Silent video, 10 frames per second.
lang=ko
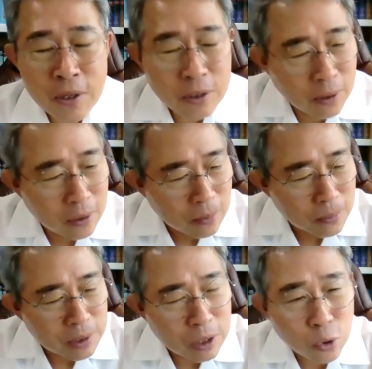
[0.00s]

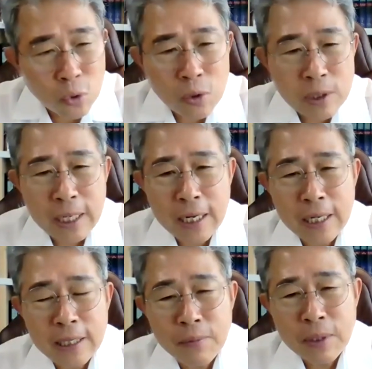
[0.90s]
여러분이 돈을
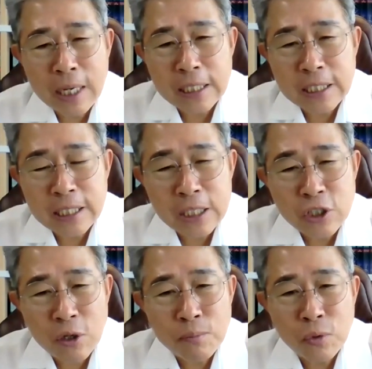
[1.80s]
사랑한다면 가치가
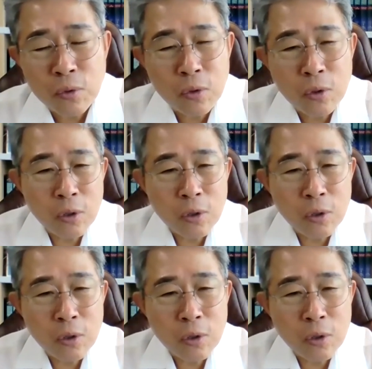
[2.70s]
전부